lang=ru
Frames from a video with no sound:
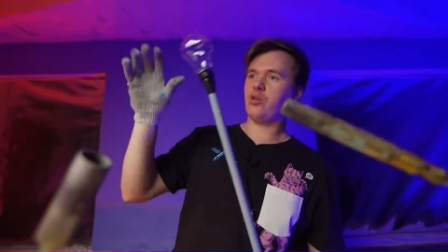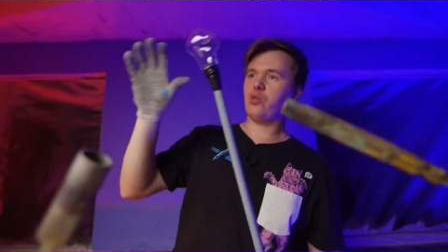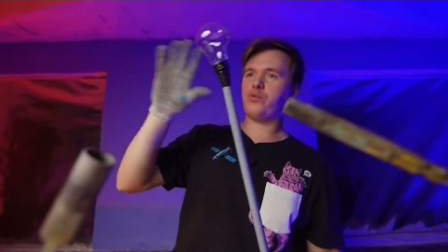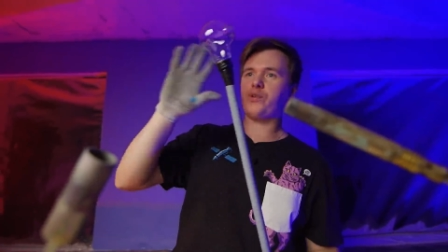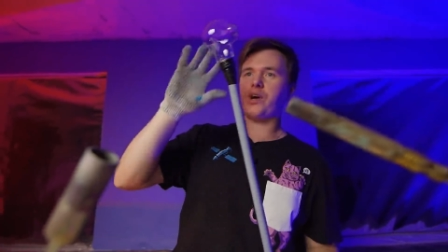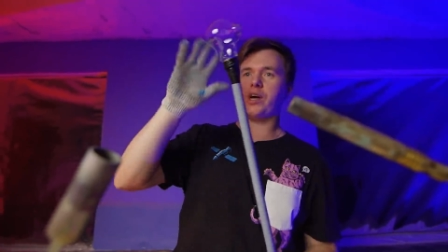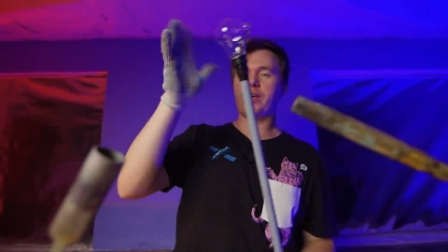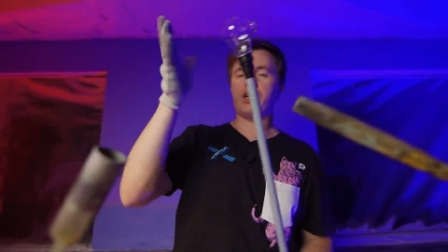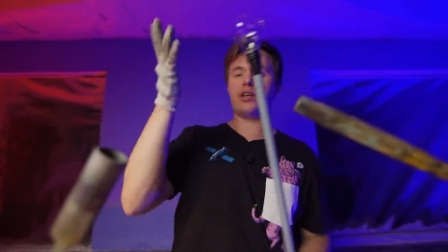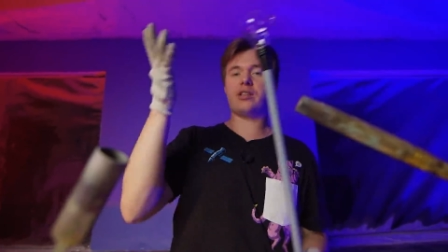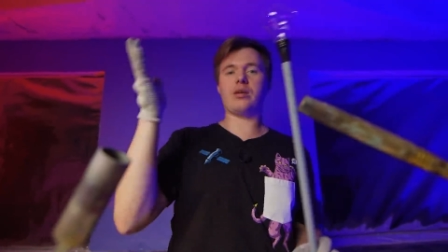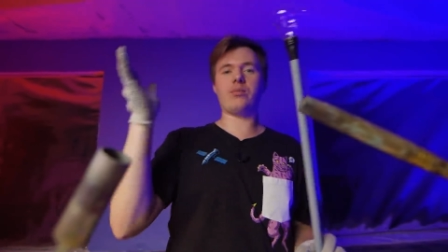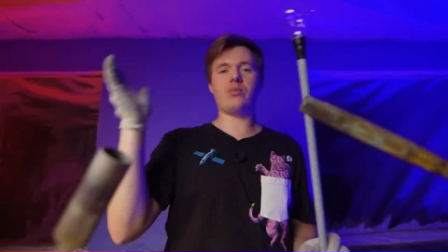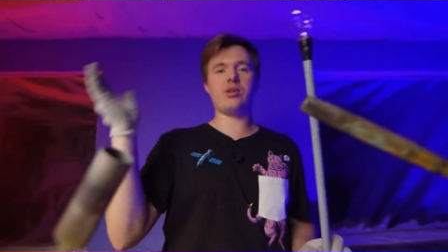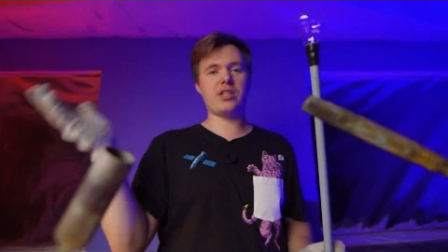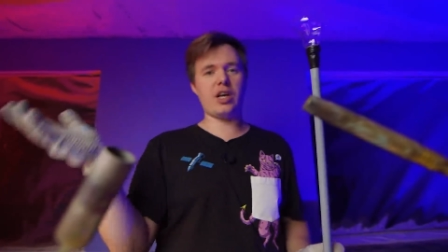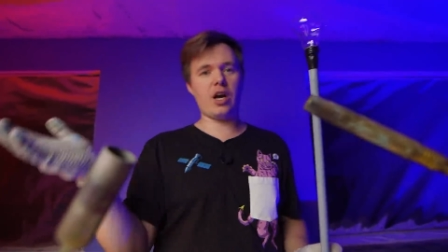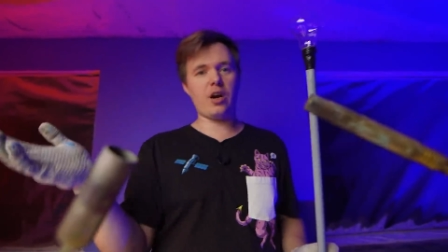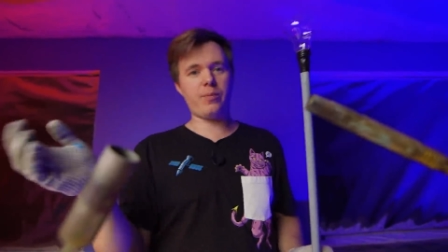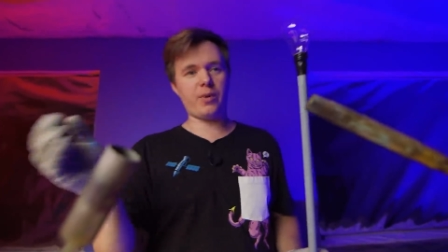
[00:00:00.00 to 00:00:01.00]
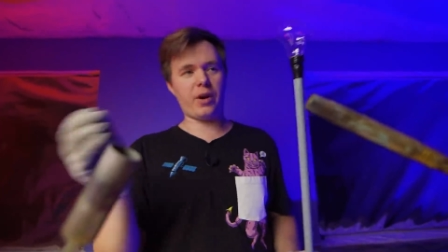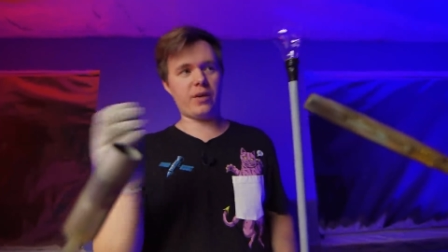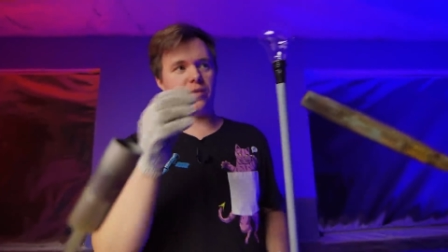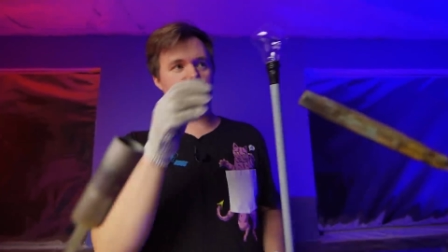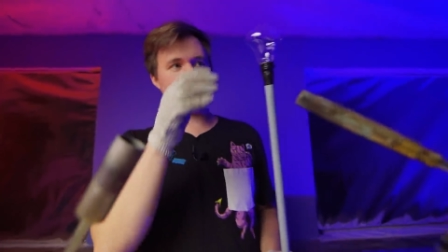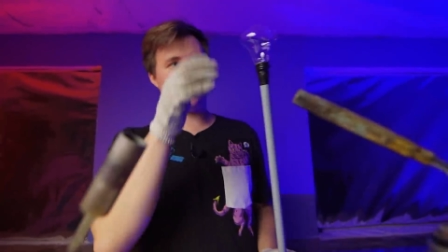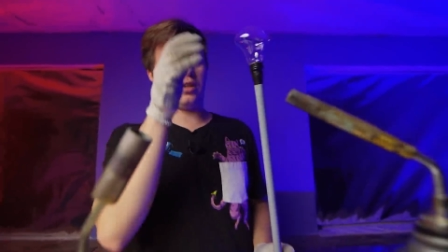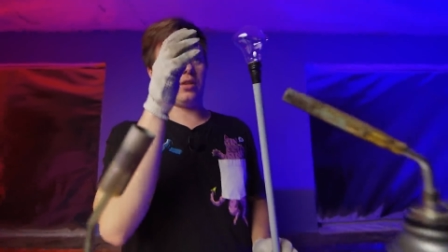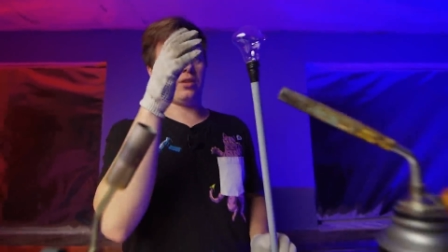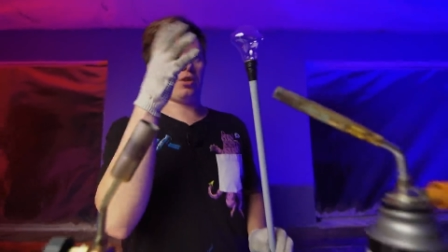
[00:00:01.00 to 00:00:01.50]
Ну, в каких-то местах,
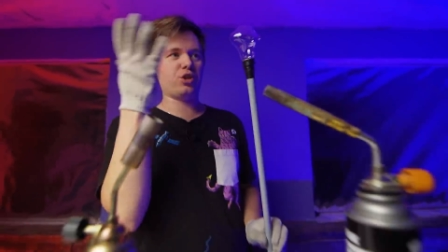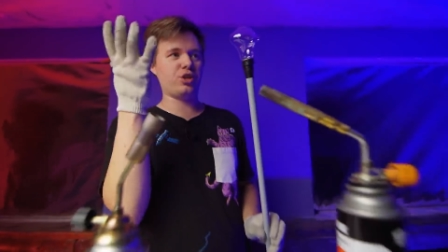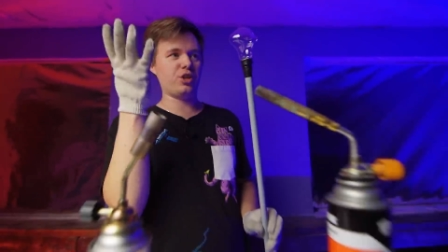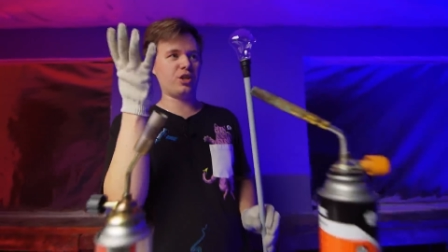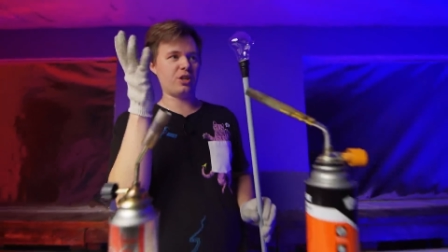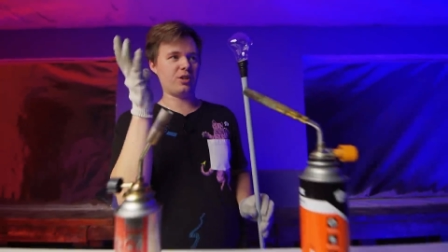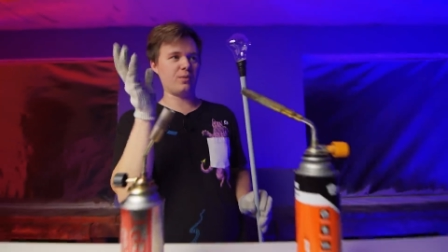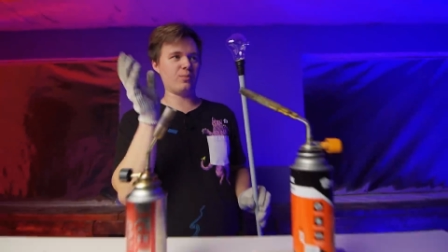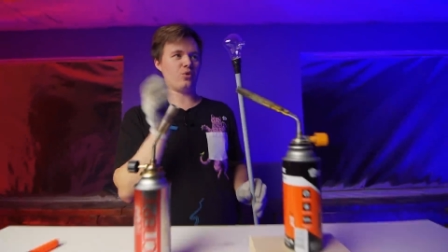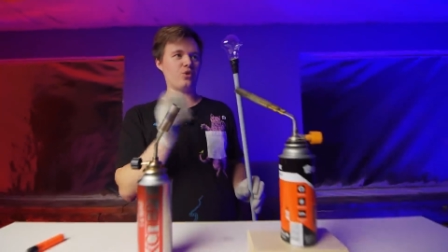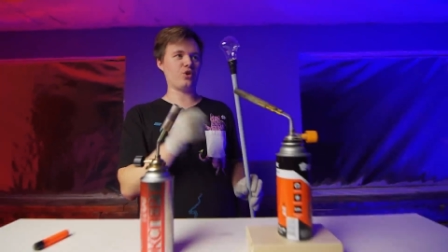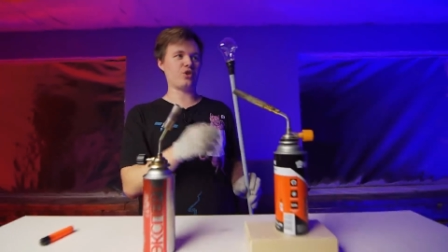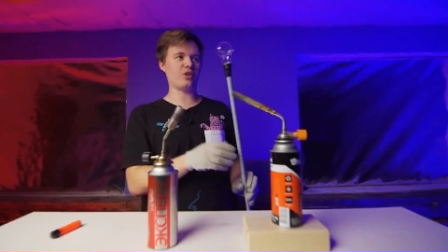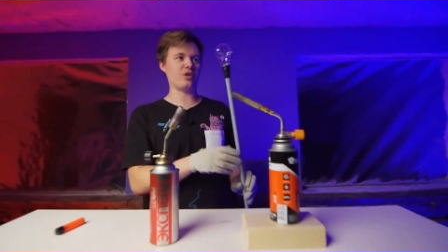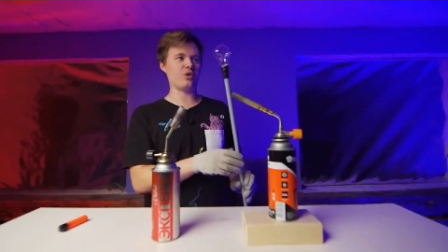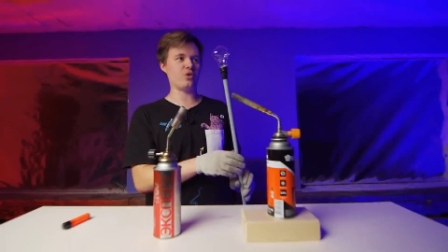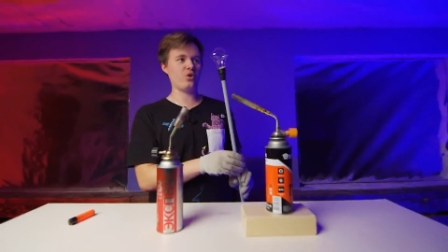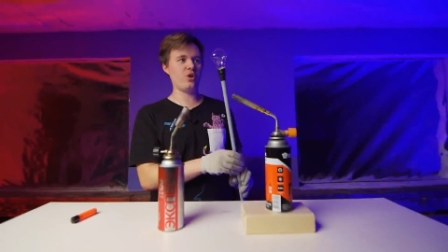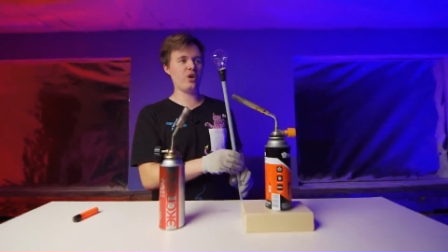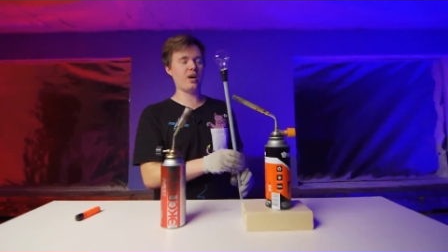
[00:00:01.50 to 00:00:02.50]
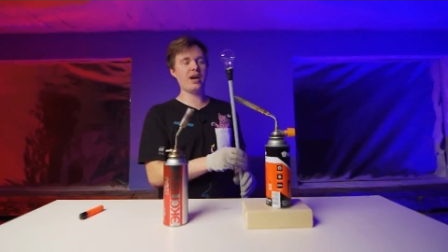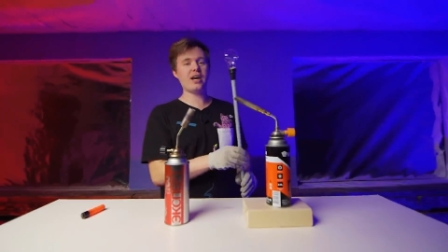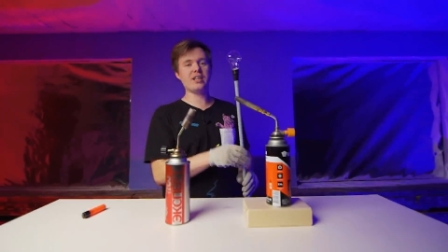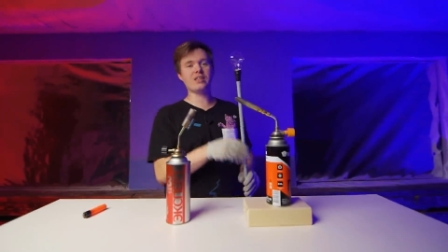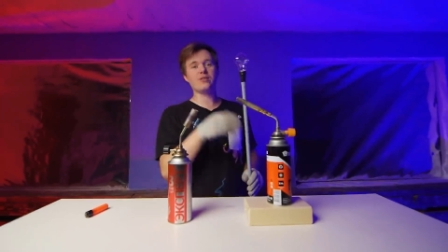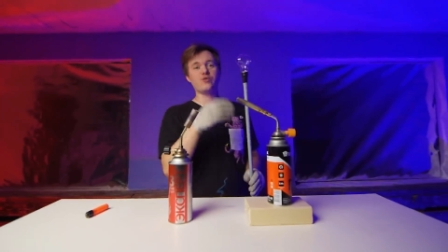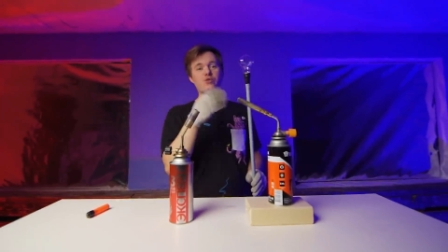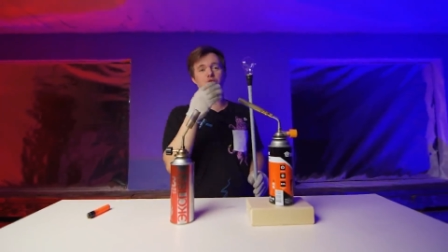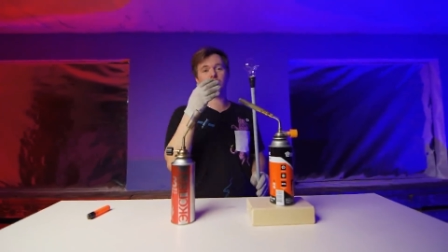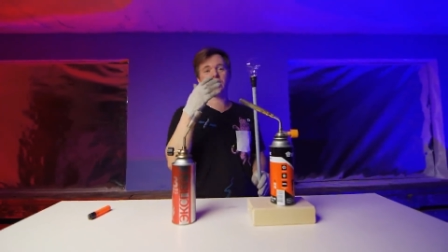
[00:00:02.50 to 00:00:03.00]
правда, стала шире немножко. Но
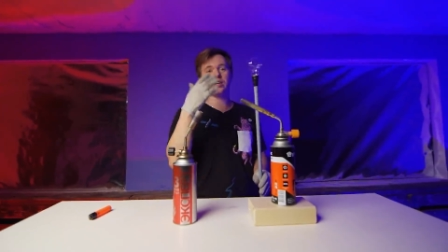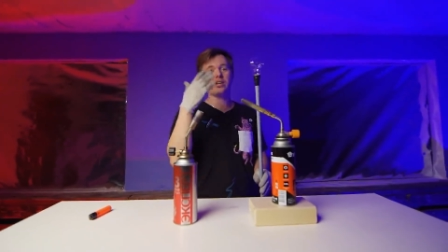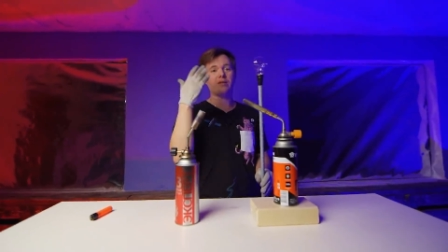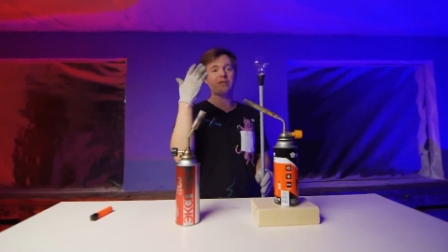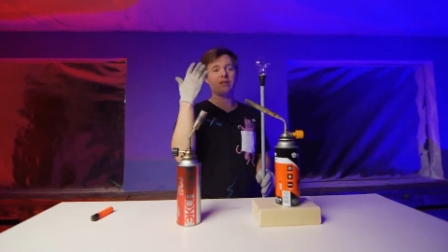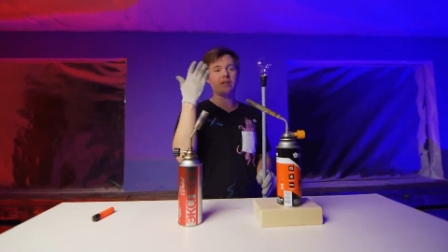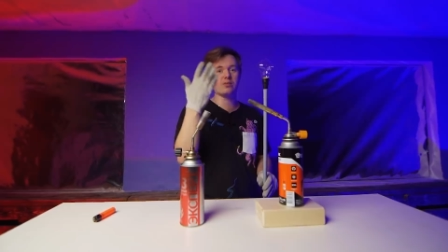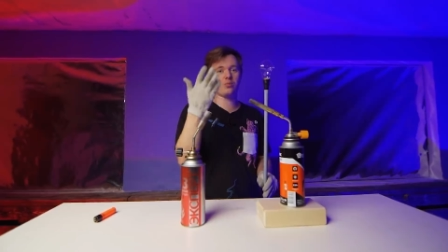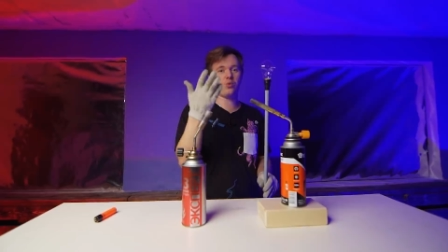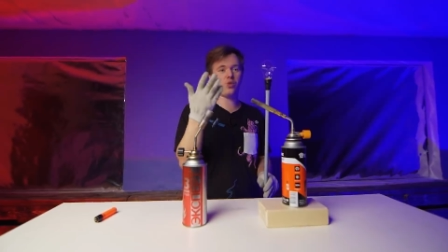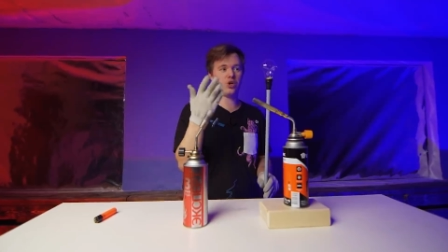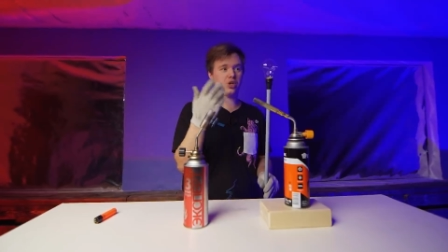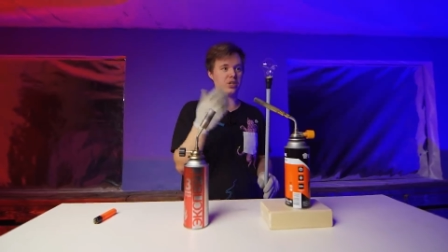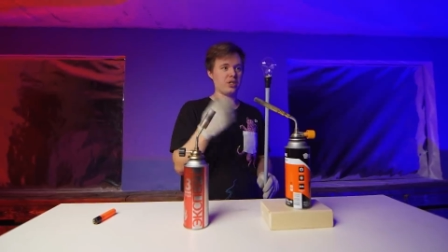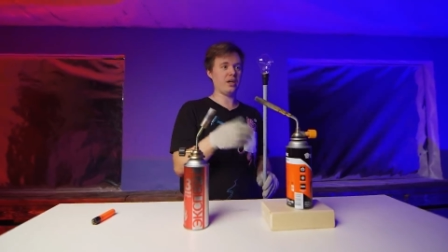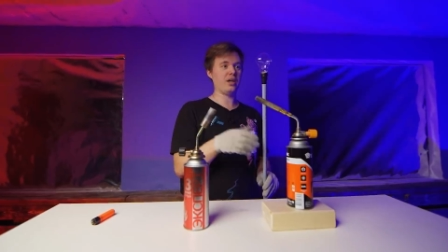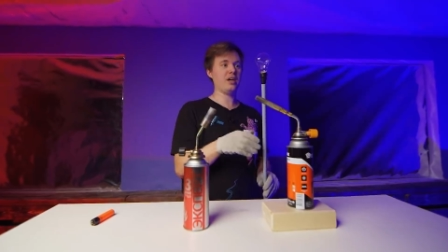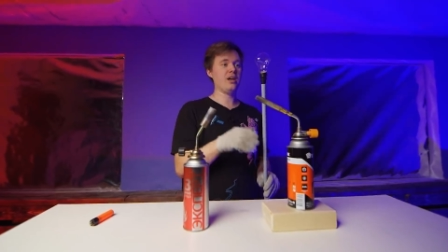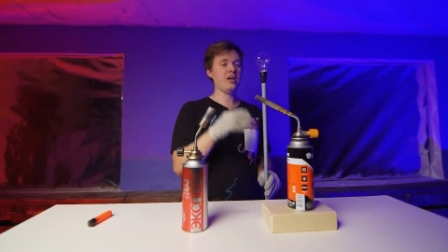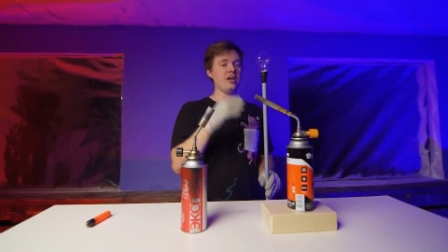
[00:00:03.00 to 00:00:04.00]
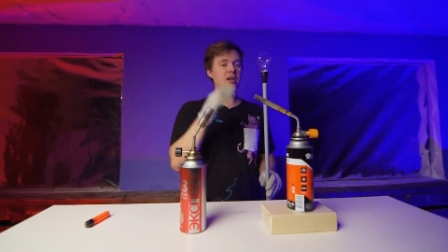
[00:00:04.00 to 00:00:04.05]
это все-таки возможно.